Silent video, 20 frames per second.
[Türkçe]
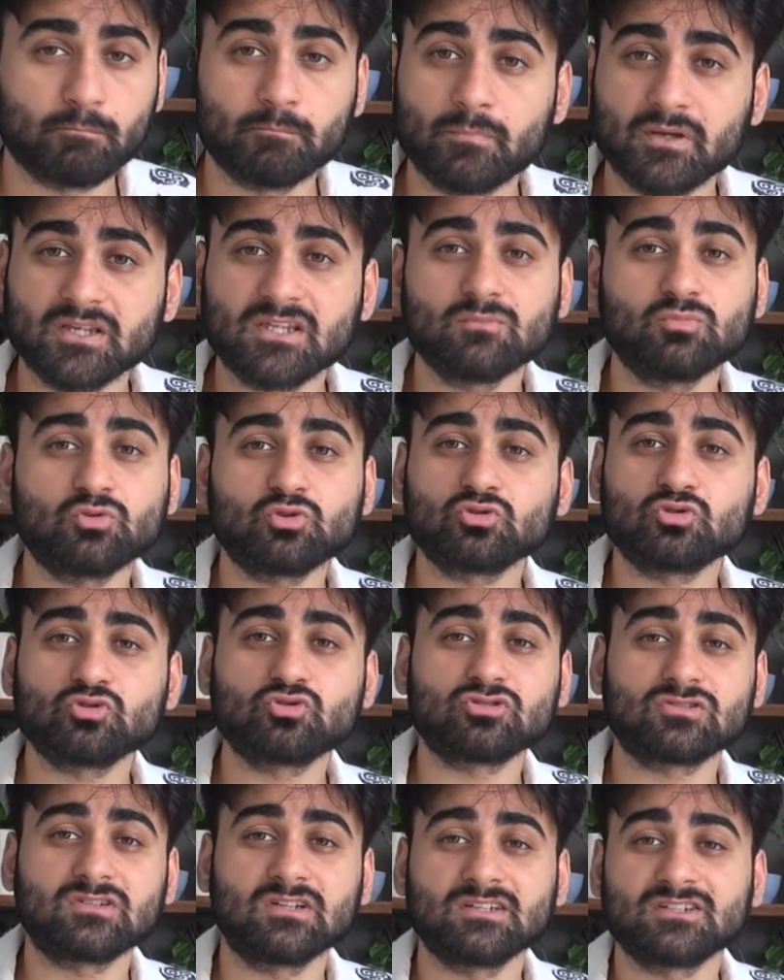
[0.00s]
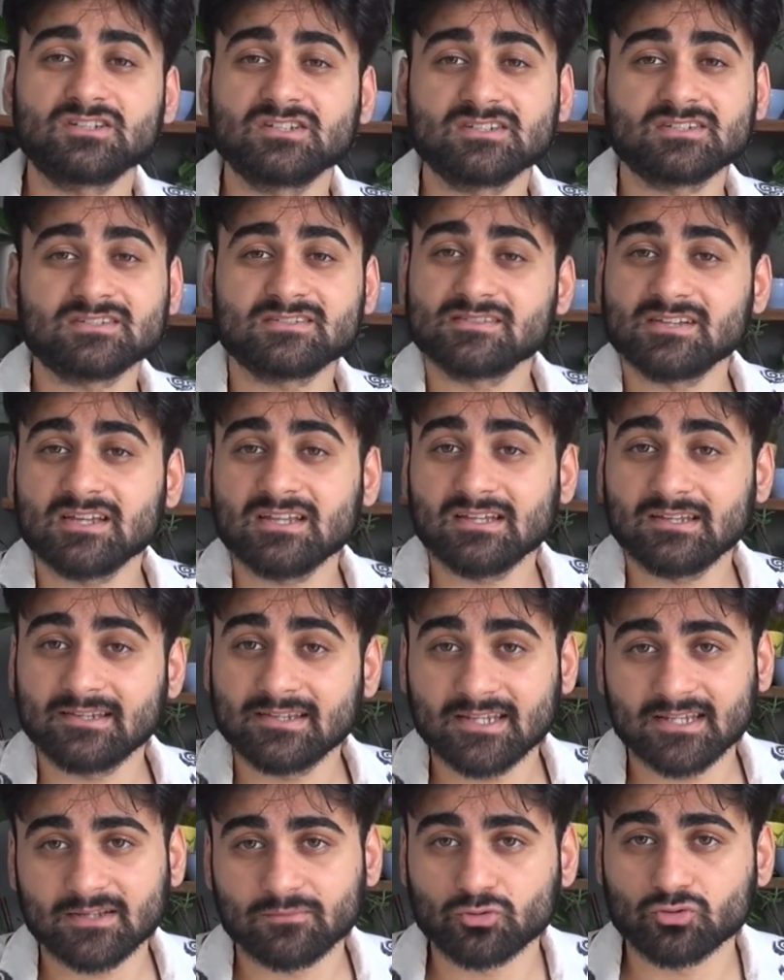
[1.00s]
Peki bu kutucukların içerisinde
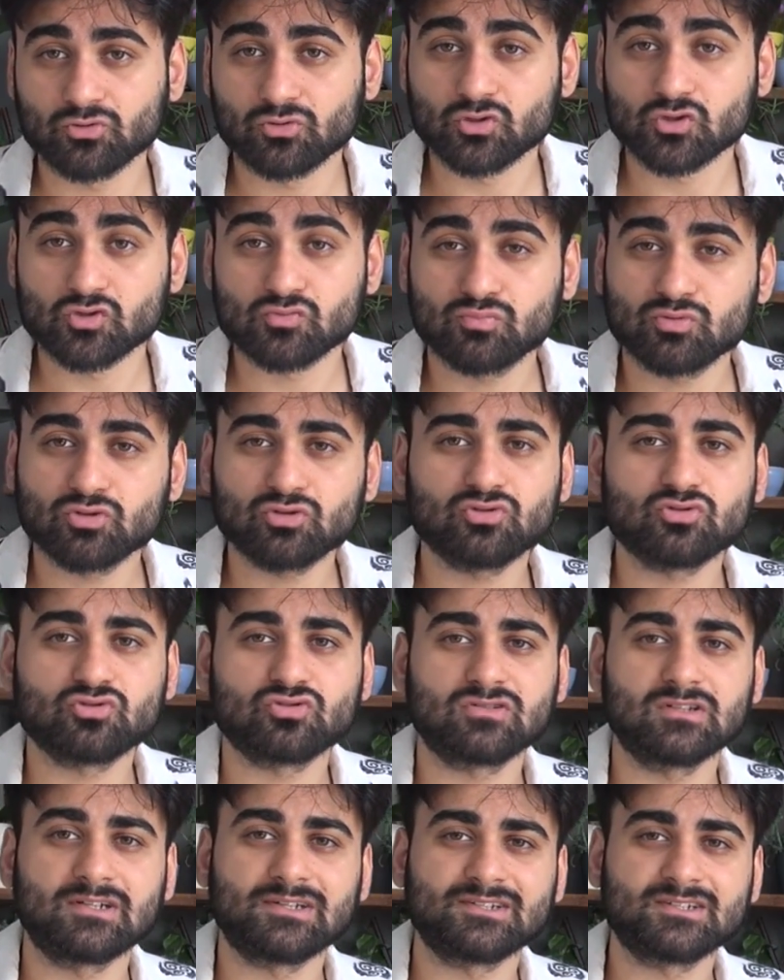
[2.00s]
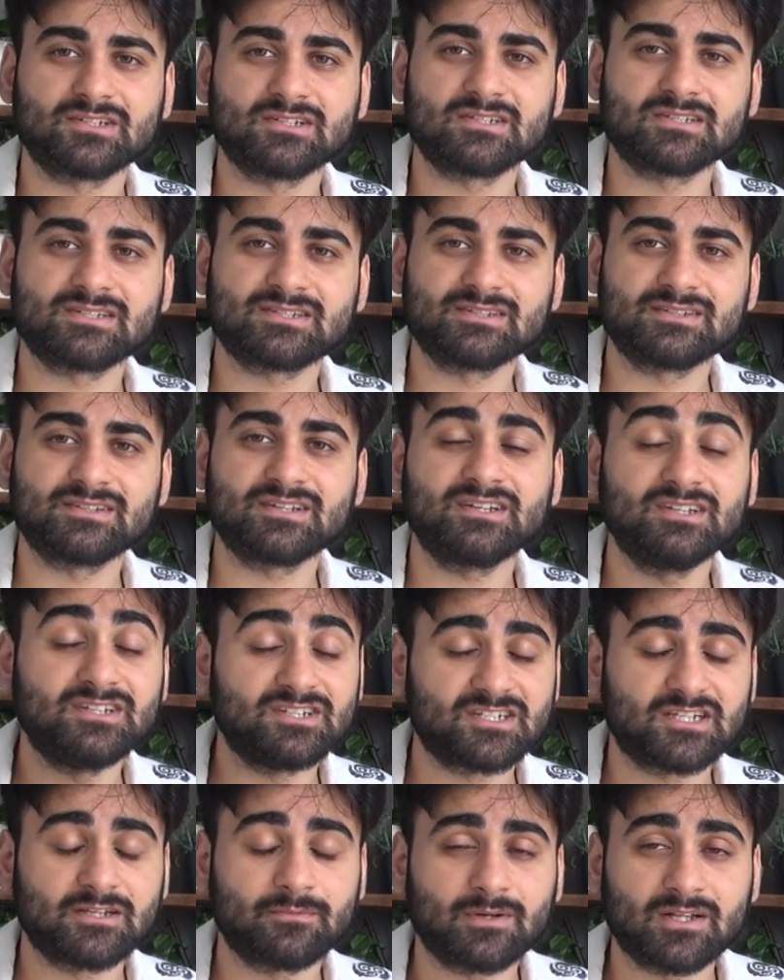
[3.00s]
ne depoluyoruz? Bu kutucukların içerisinde
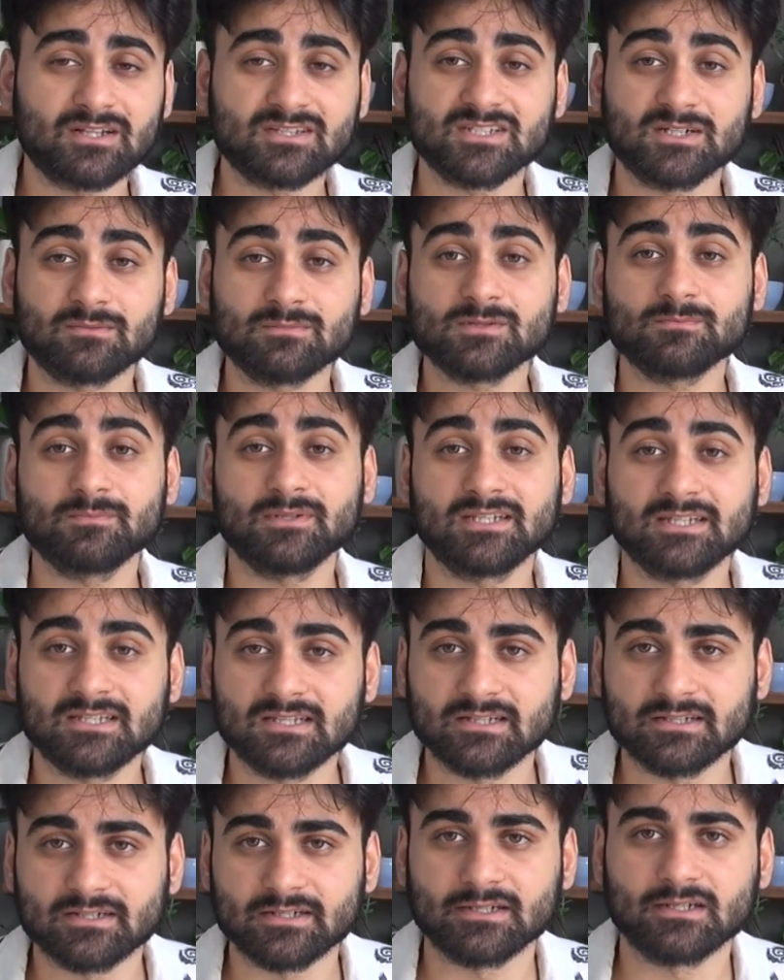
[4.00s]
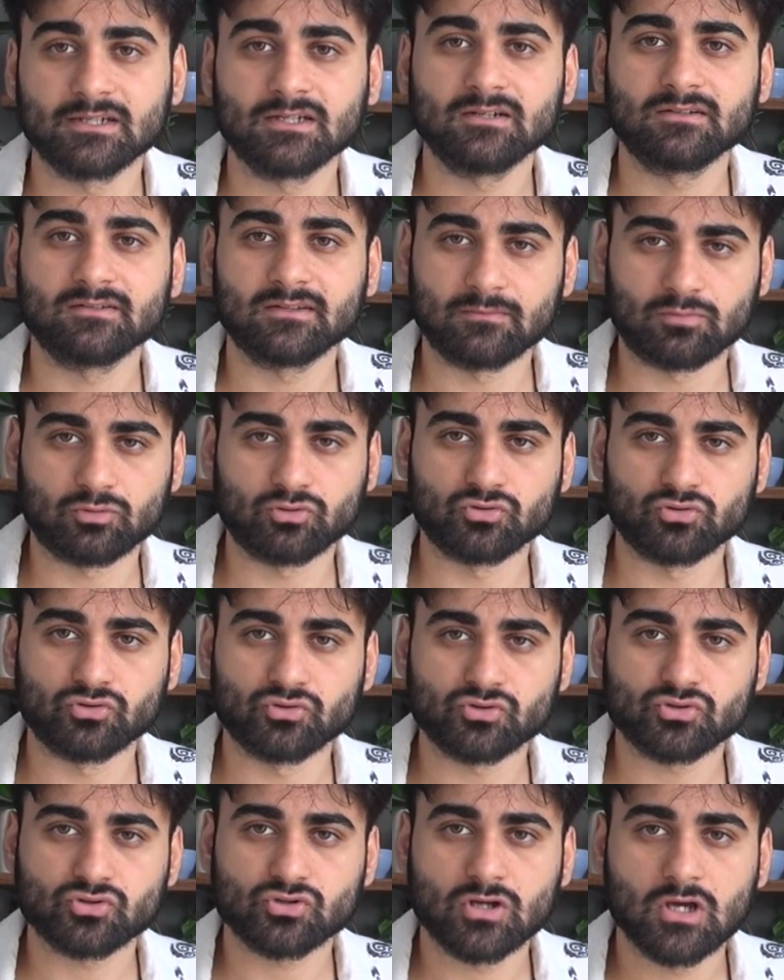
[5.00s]
işleme alacağımız bilgileri
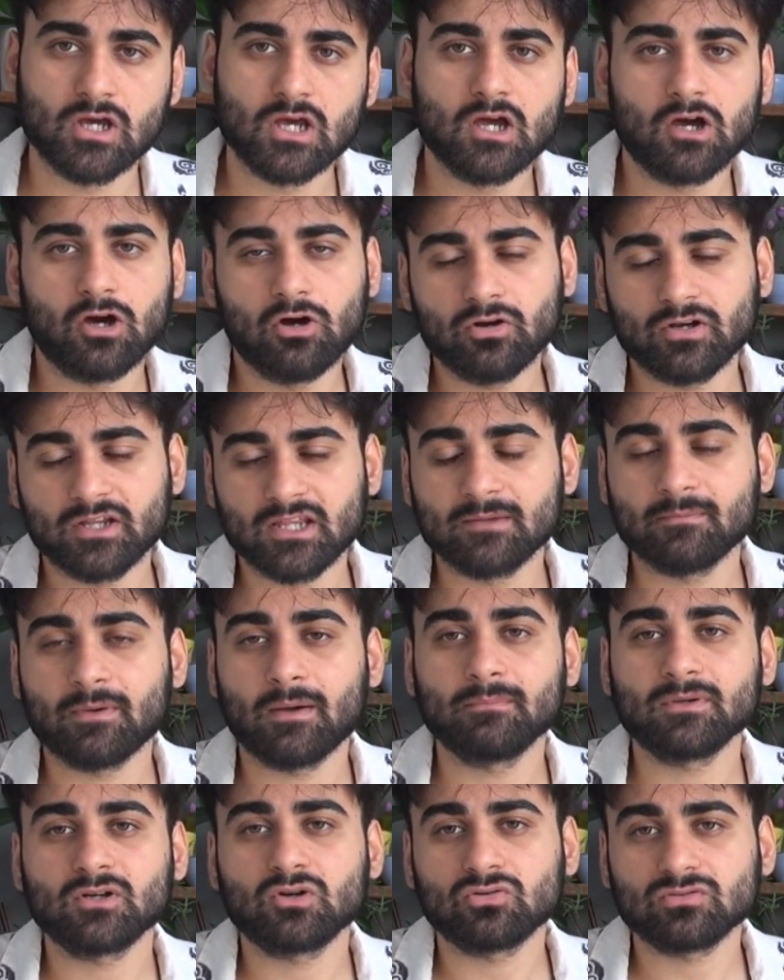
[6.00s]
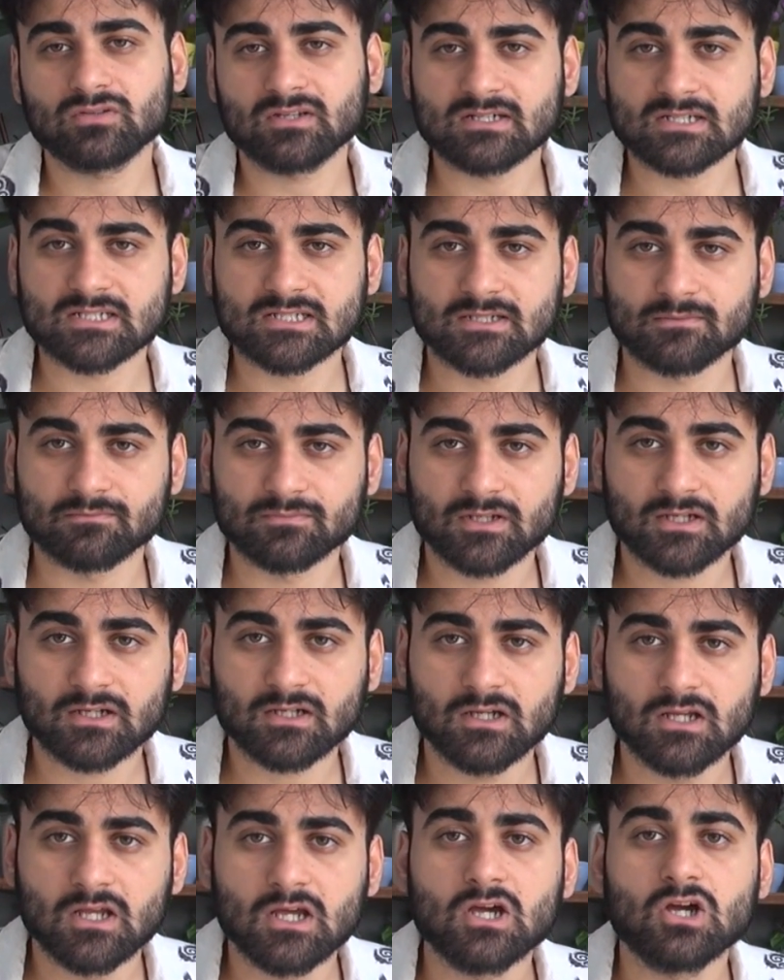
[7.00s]
depoluyoruz. Örneğin ben bir kod
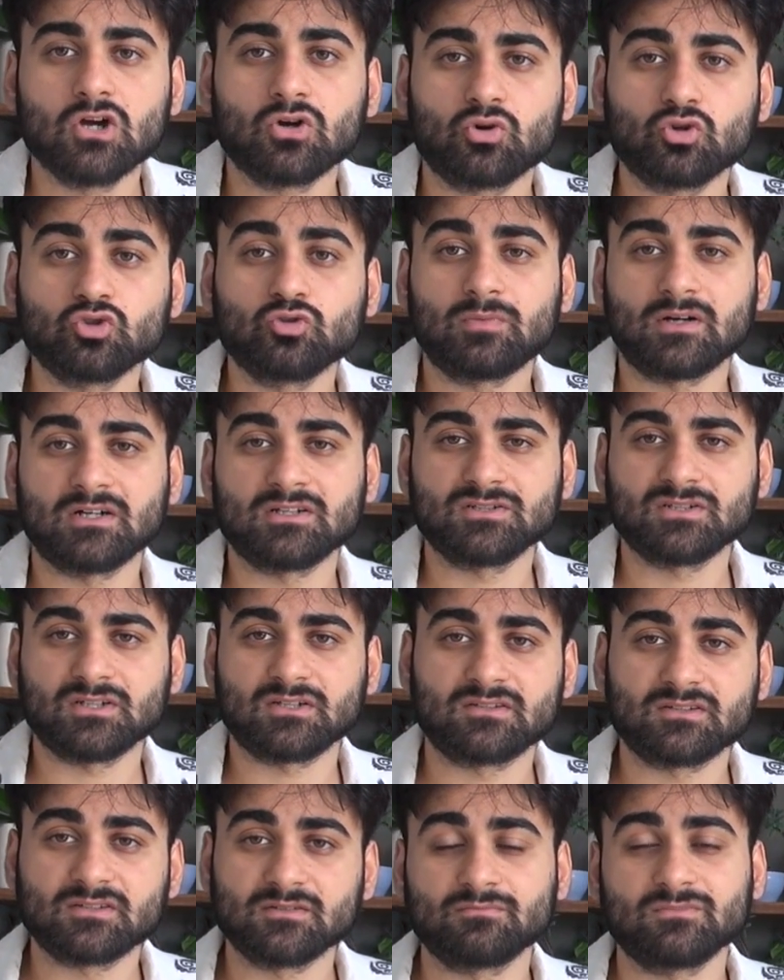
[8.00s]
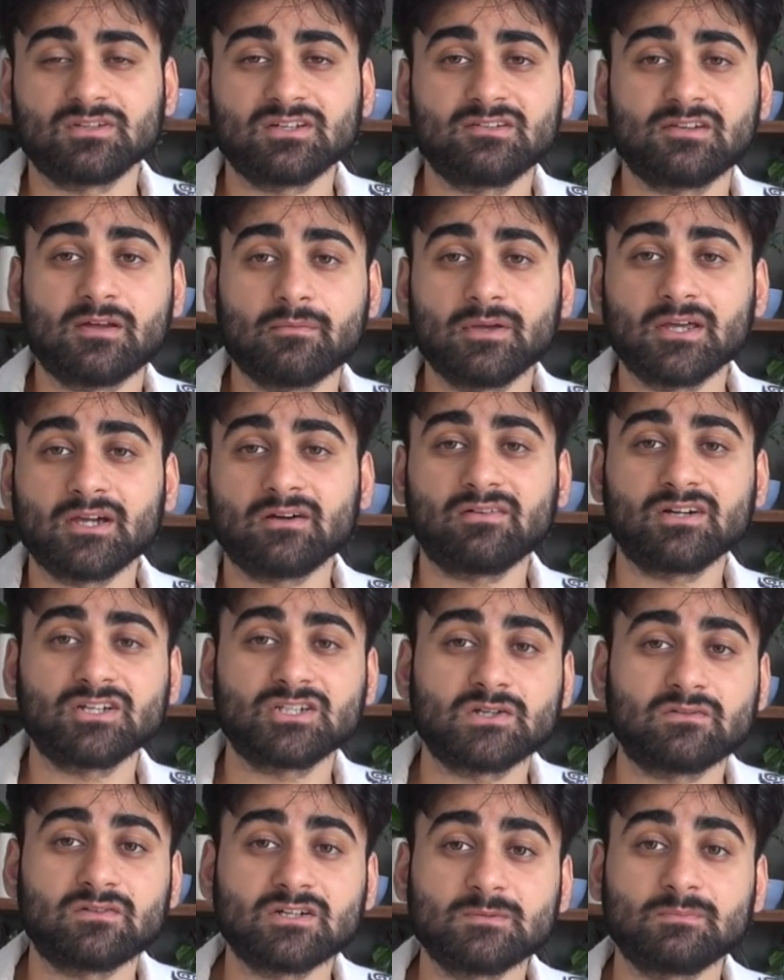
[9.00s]
yazdığımda kodu başlattığımda RAM'e
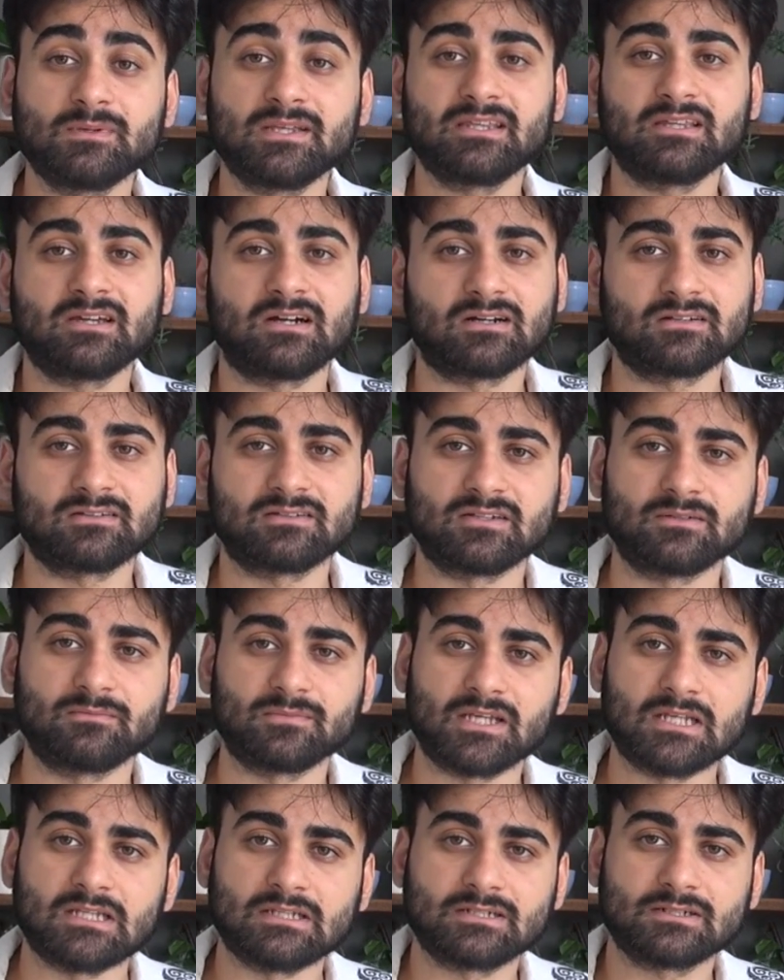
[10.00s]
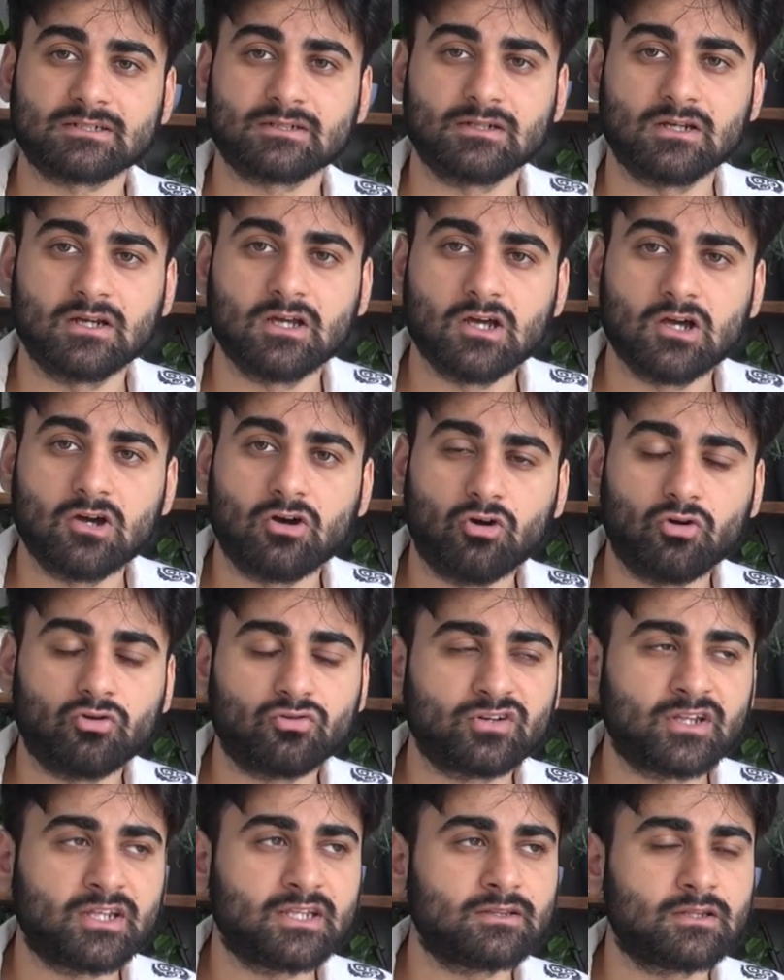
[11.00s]
yavaş yavaş bilgi aktarım gelir.
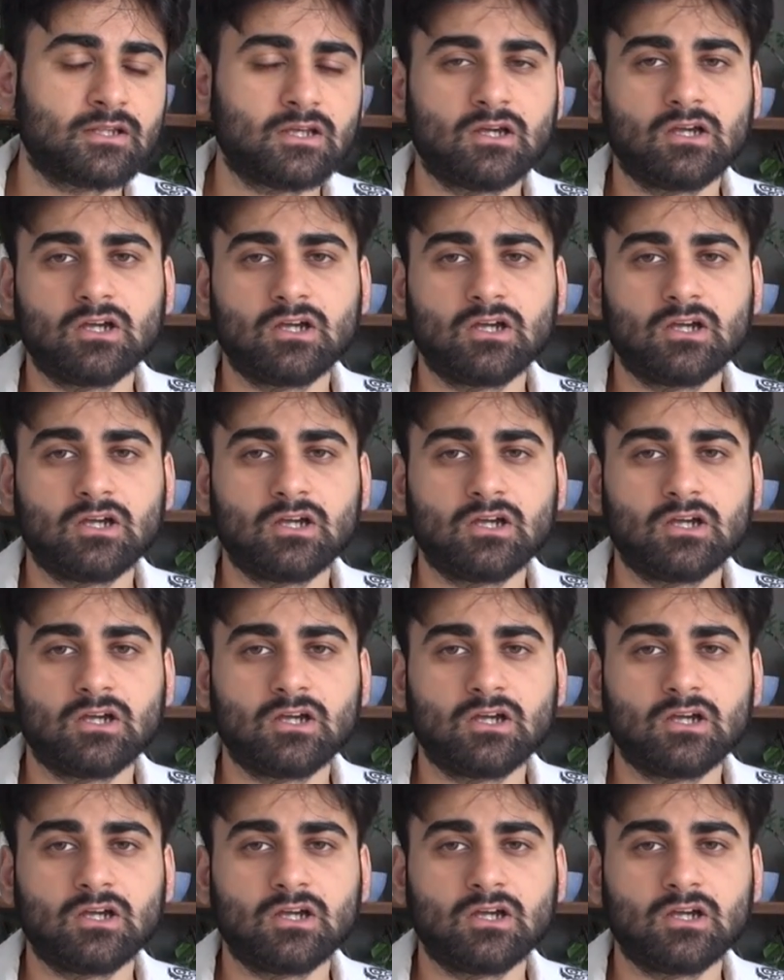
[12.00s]
Örneğin